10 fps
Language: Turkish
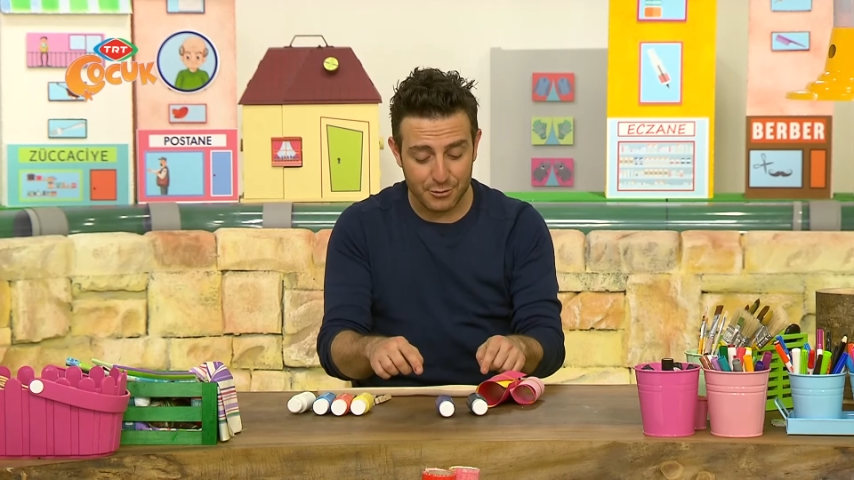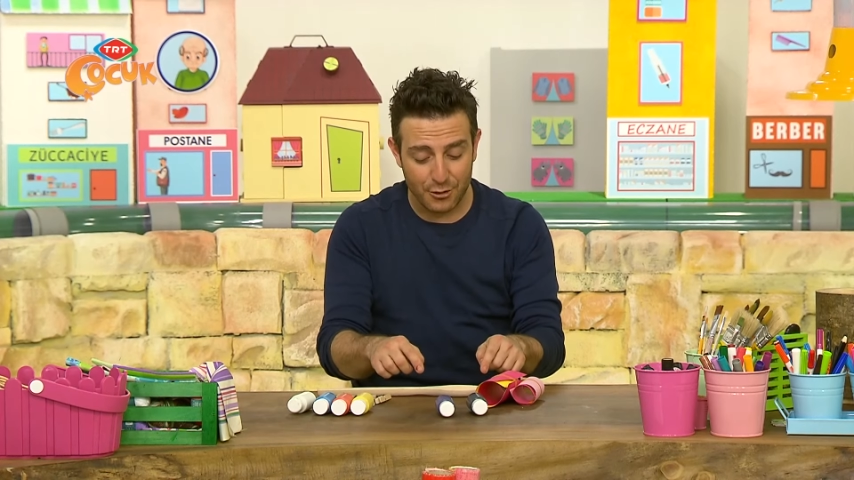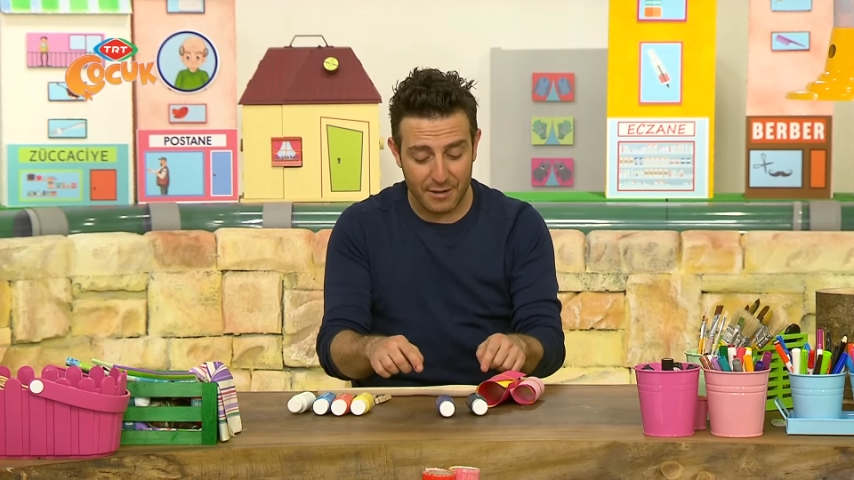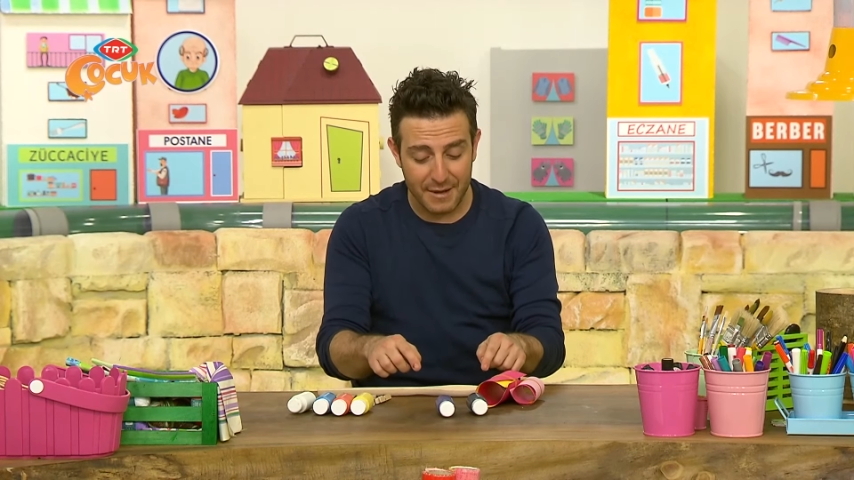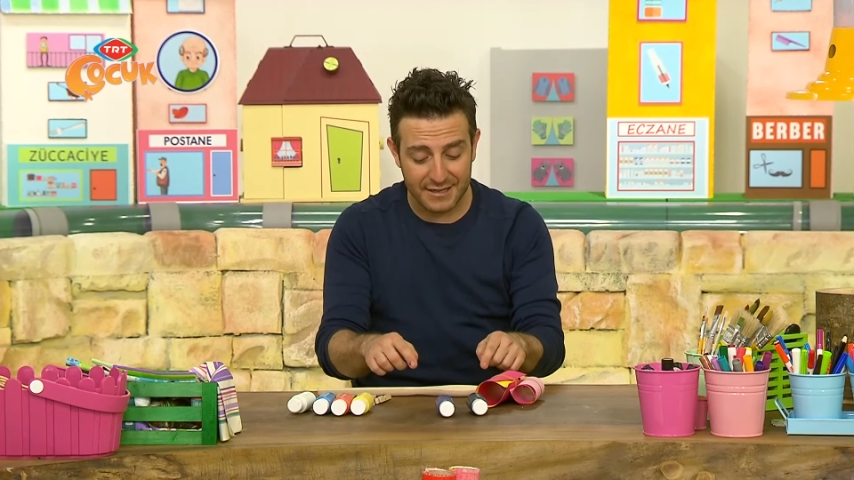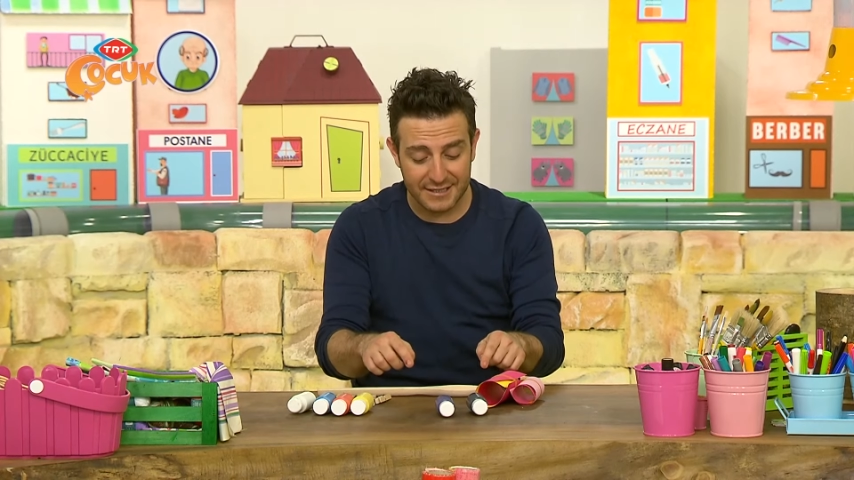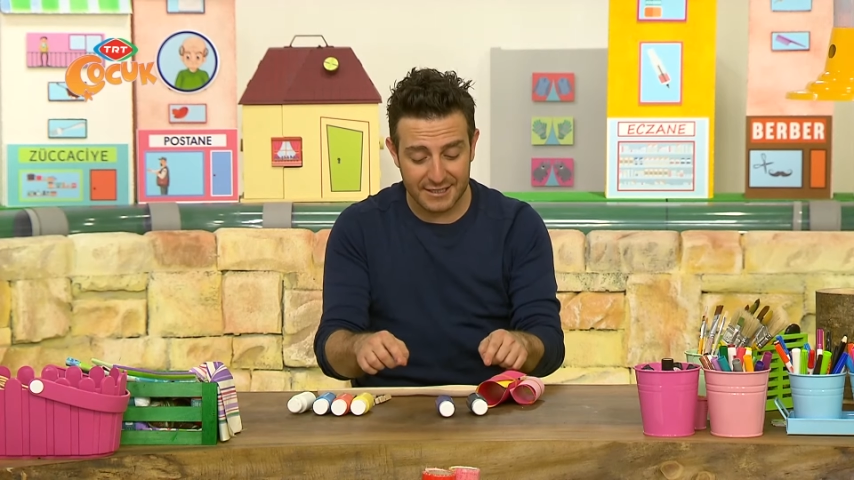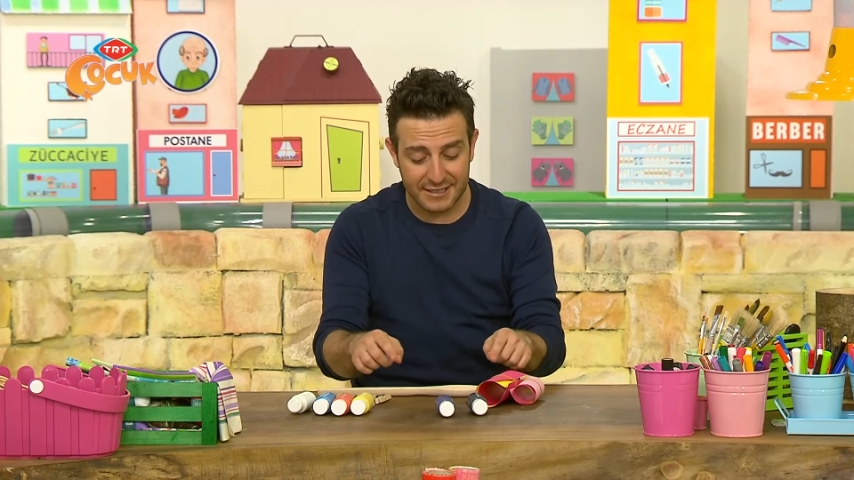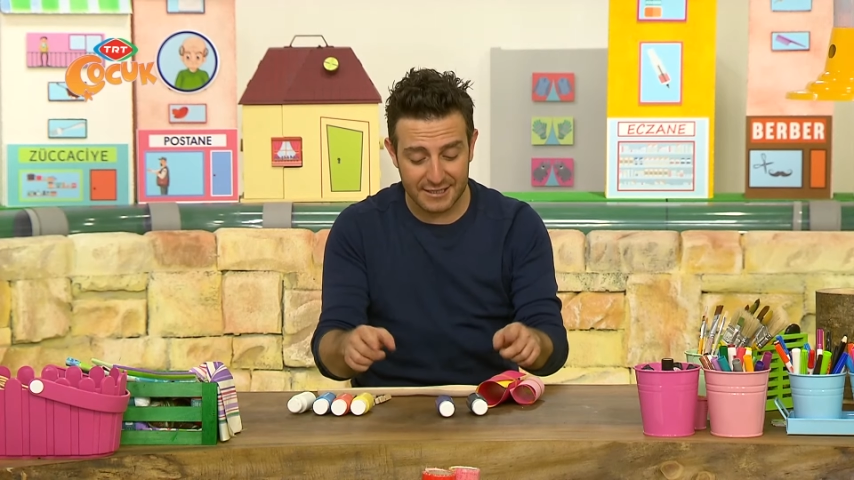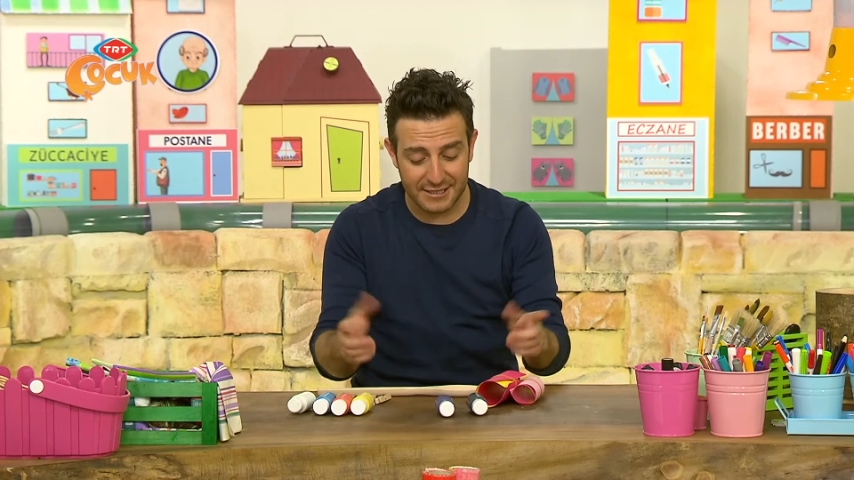Sonra
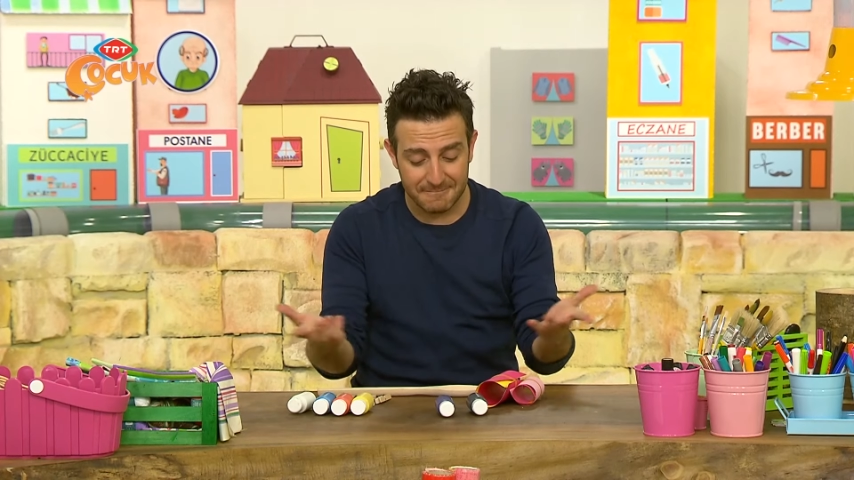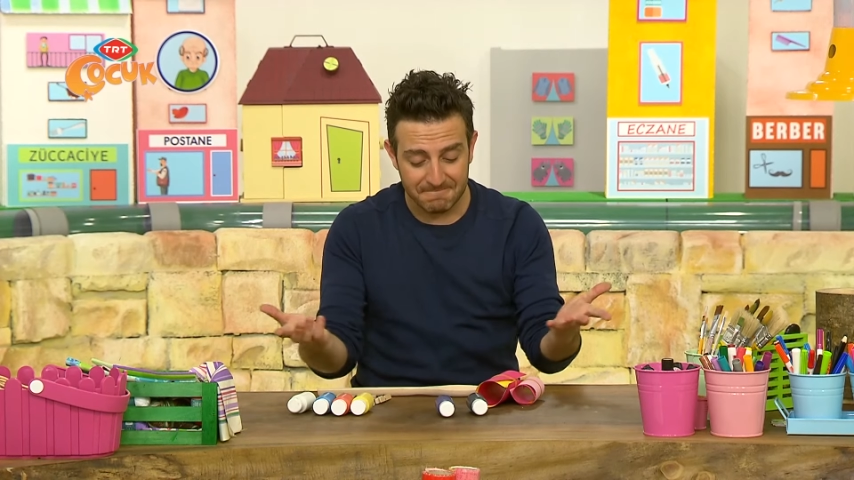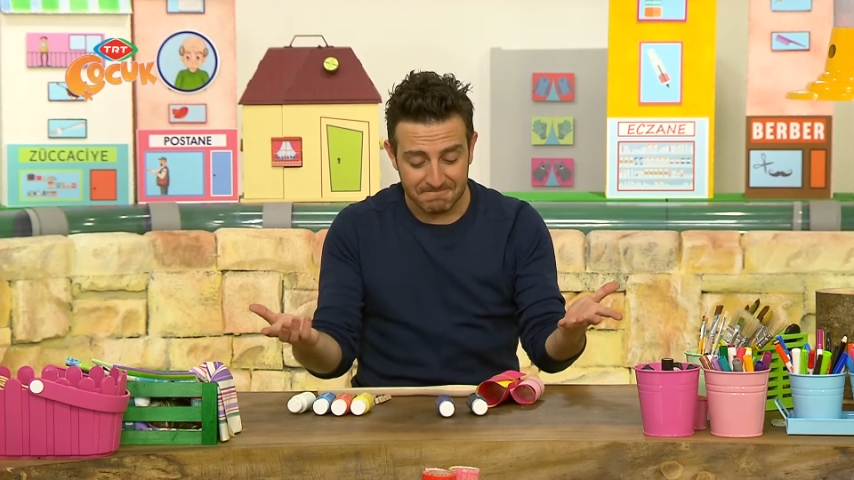belki